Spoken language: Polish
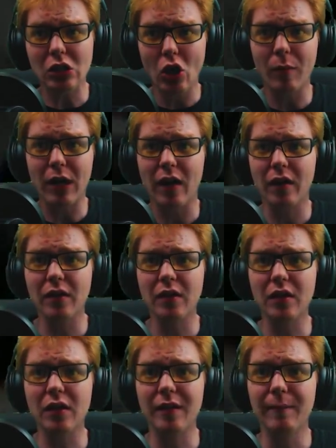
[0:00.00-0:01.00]
Dobra.
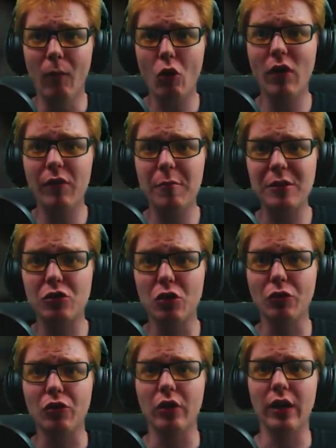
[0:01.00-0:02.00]
Mogłem wybrać
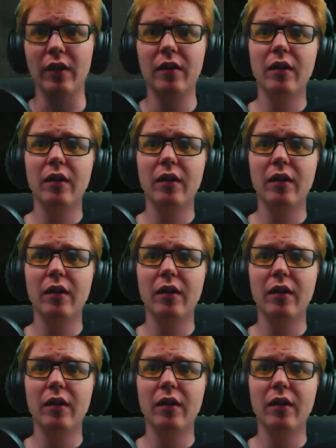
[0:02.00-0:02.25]
drugą drogę.